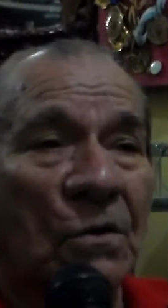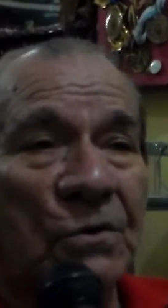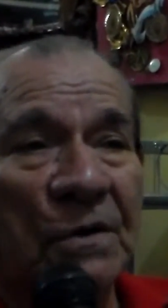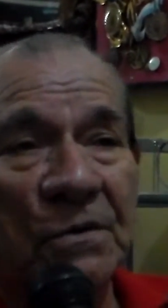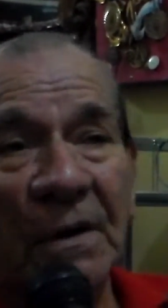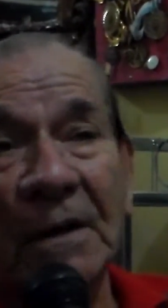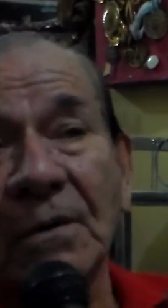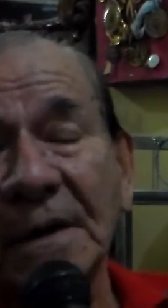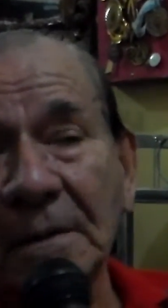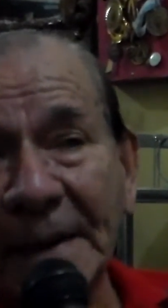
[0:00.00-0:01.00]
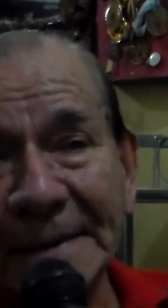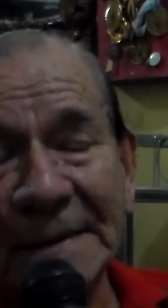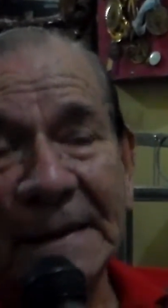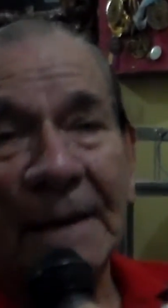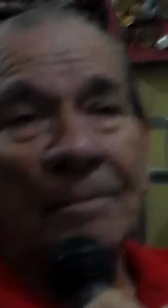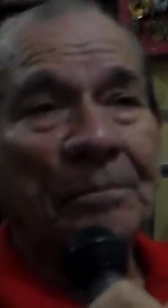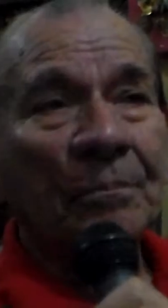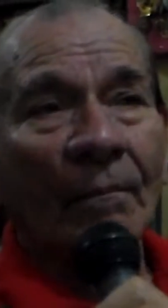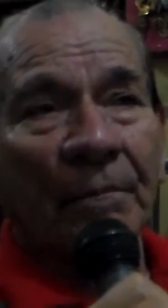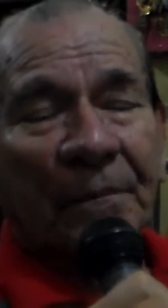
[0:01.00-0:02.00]
otro historiador de Manta.
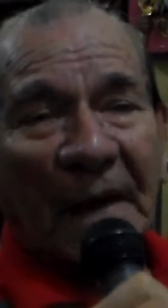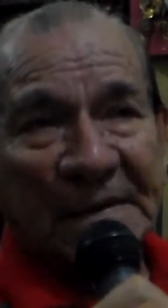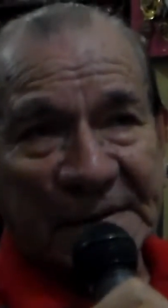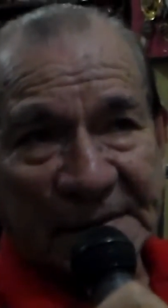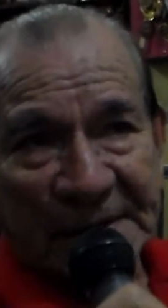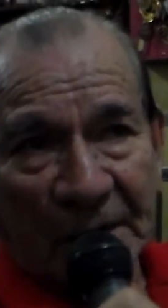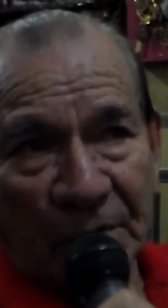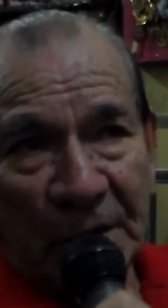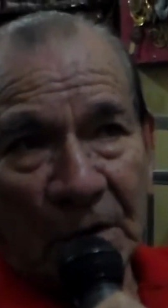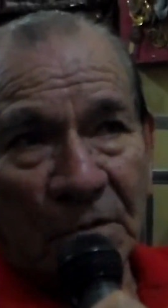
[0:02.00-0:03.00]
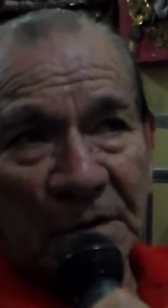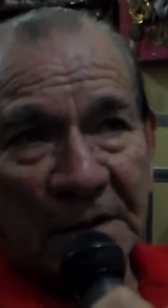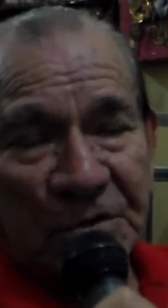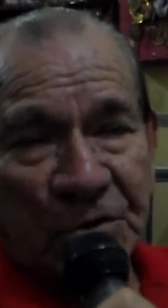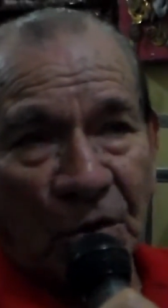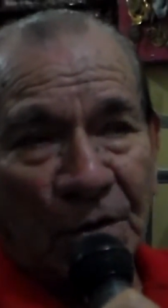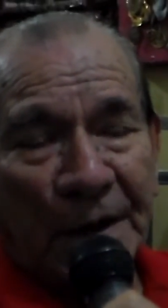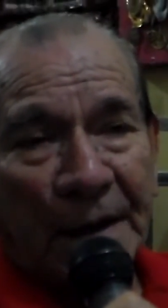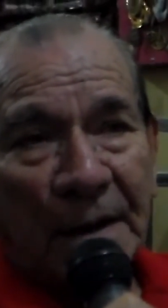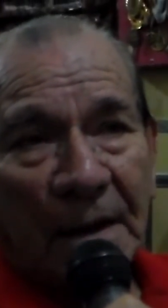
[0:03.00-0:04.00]
Es decir, se reunieron de
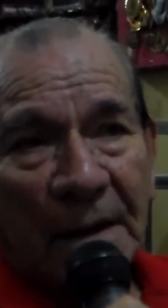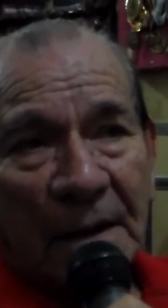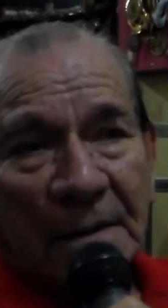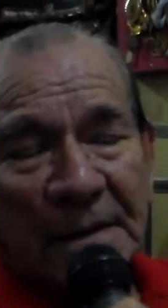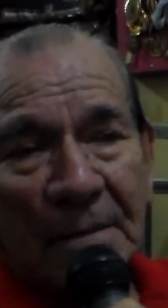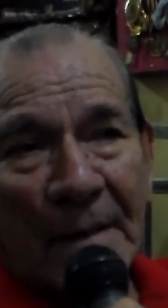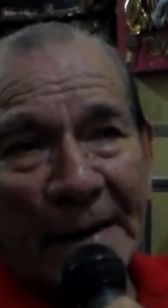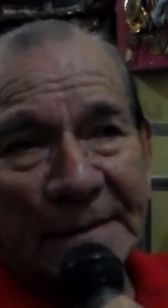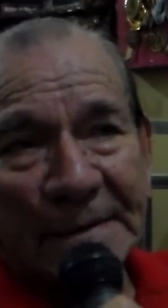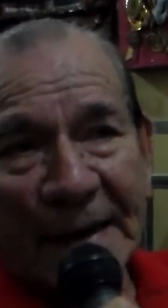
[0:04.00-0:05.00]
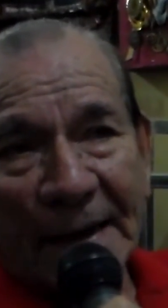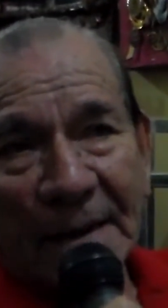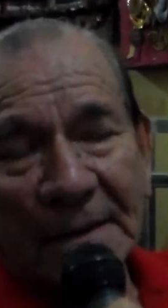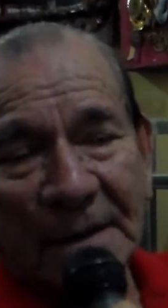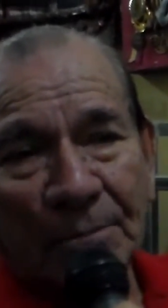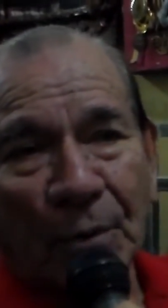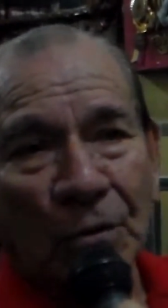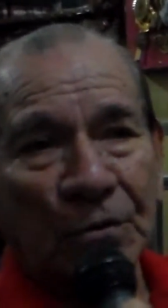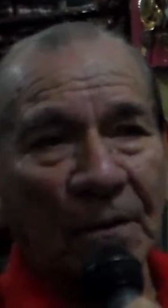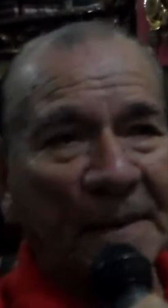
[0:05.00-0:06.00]
Chone, de Manta, de
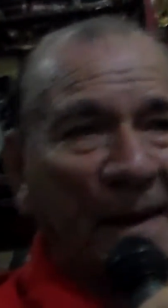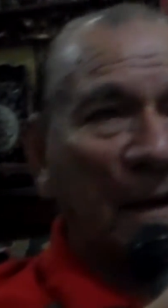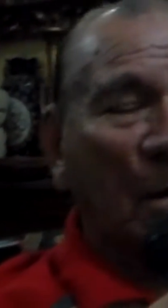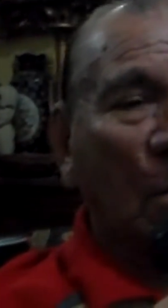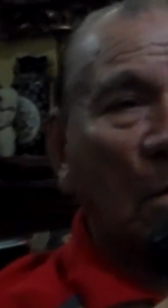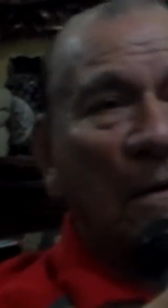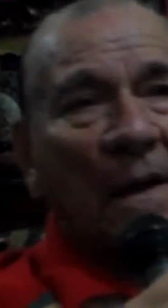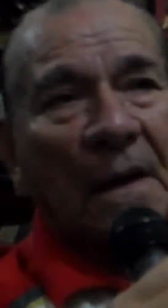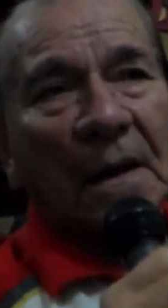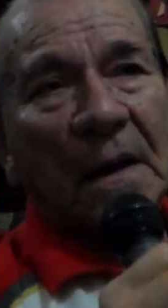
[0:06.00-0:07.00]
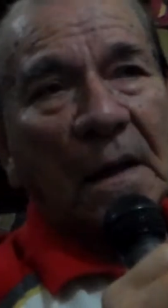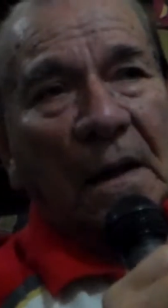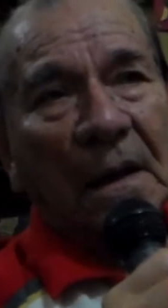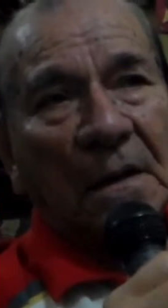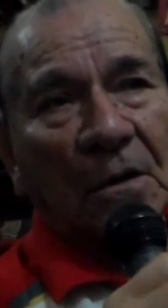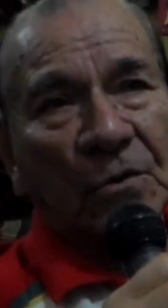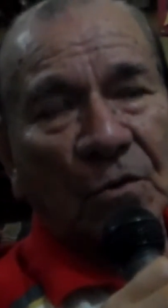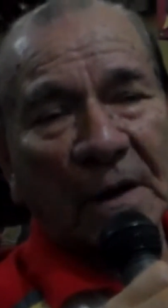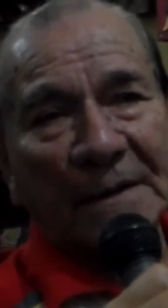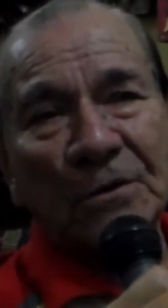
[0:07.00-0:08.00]
Portoviejo y de
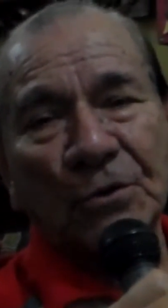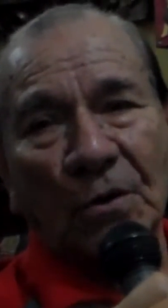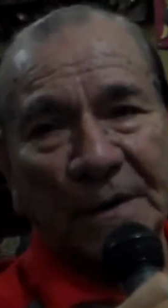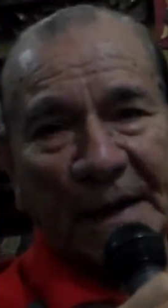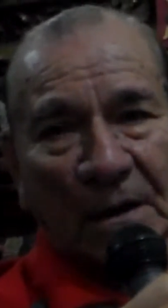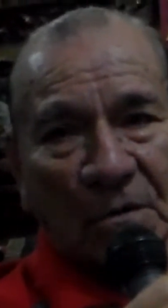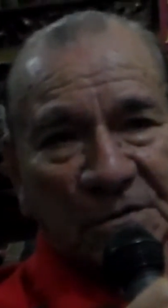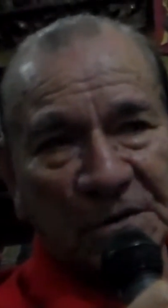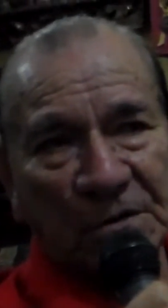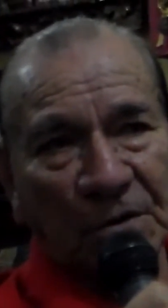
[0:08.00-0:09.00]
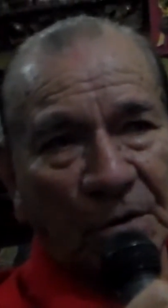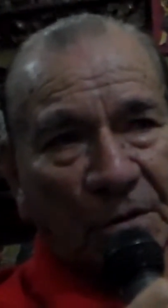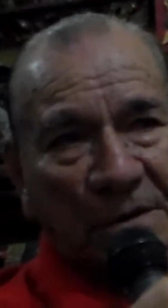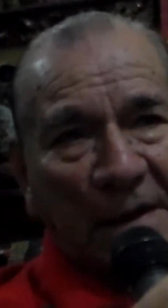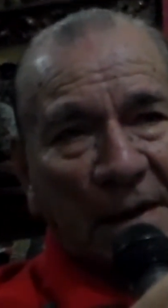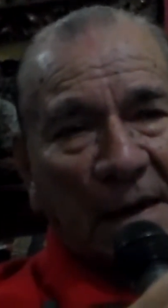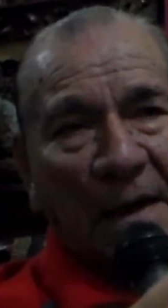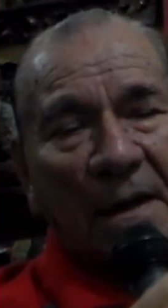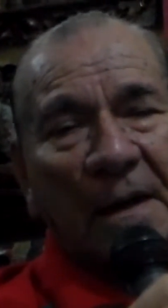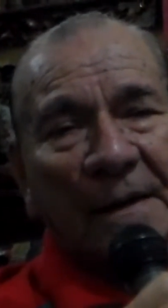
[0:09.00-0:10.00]
otros cantones. El consistorio
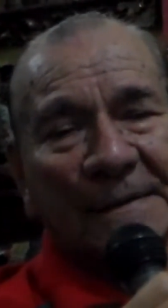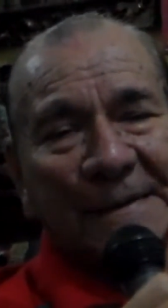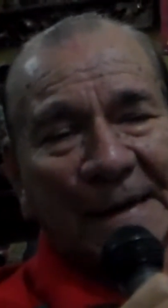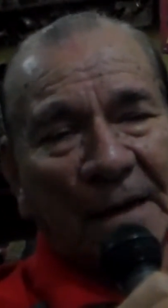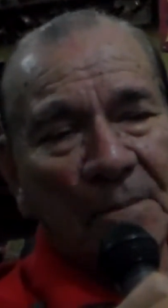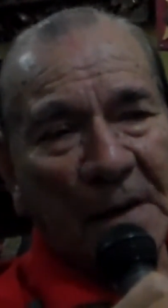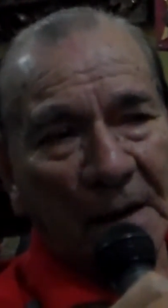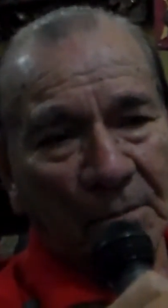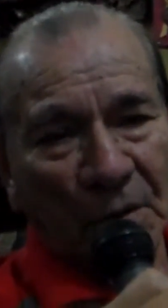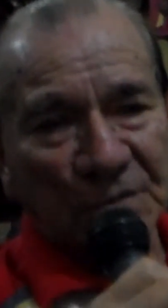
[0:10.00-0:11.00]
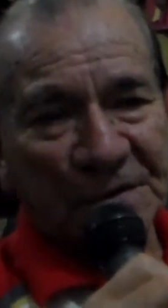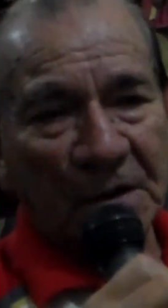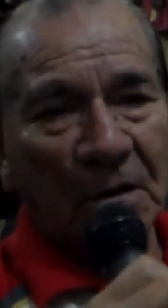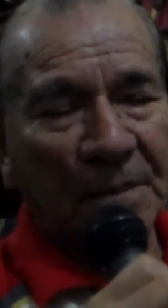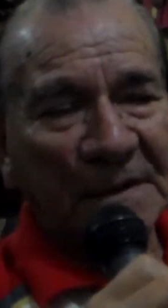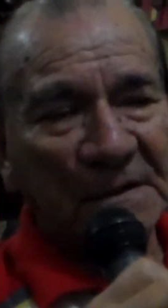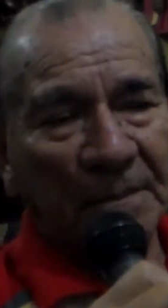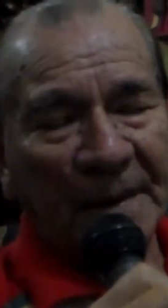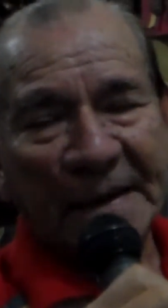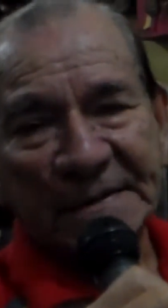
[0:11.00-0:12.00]
tenía 10 miembros, 5
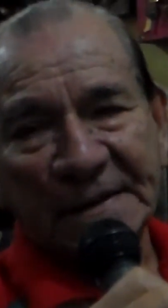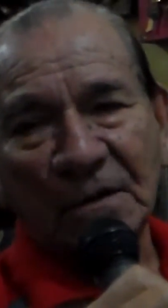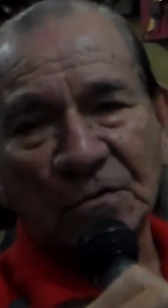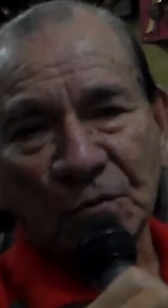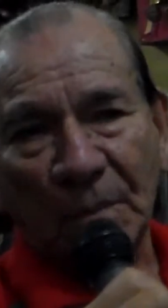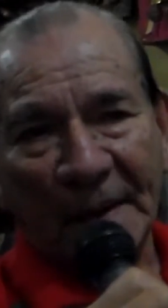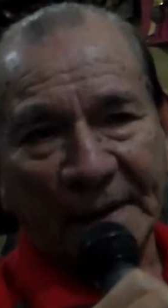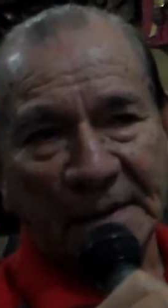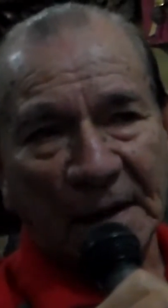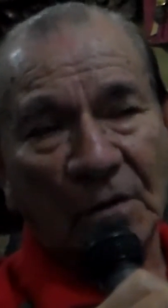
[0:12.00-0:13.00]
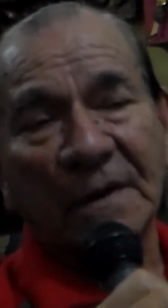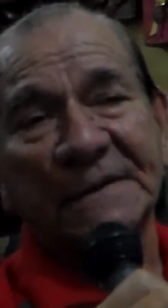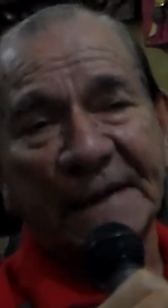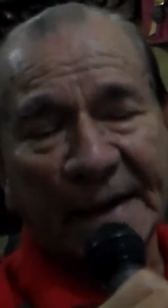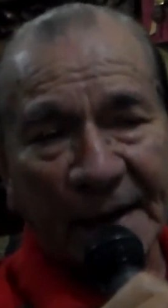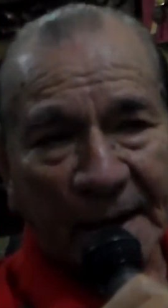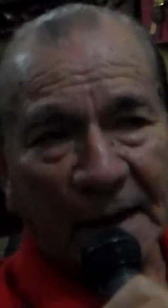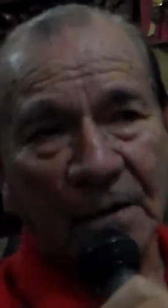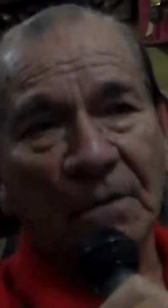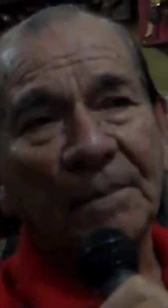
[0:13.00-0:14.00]
principales, 5 suplentes, los que se
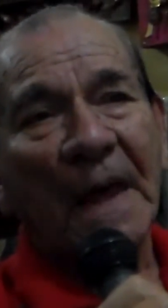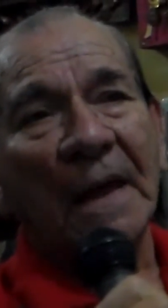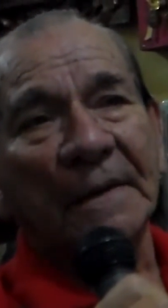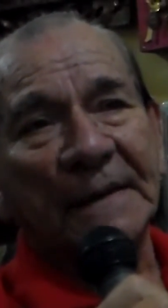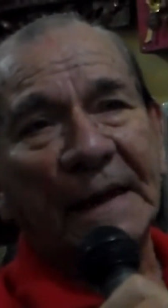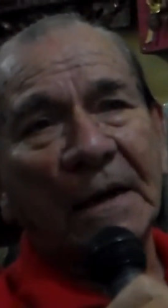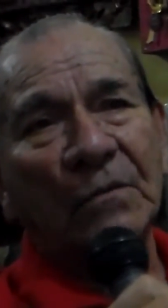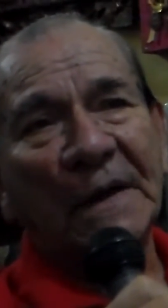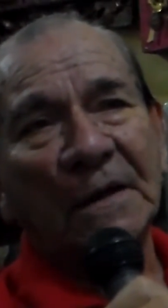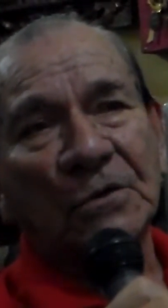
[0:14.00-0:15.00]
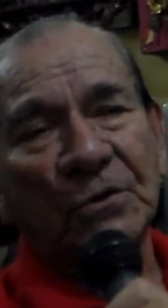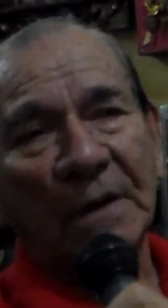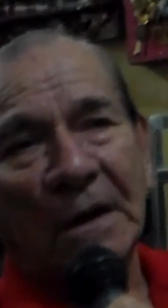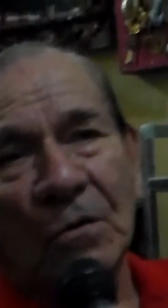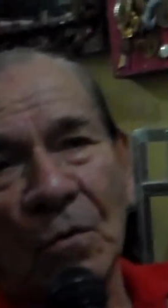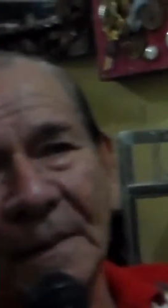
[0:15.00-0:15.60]
encargaron de reunir toda la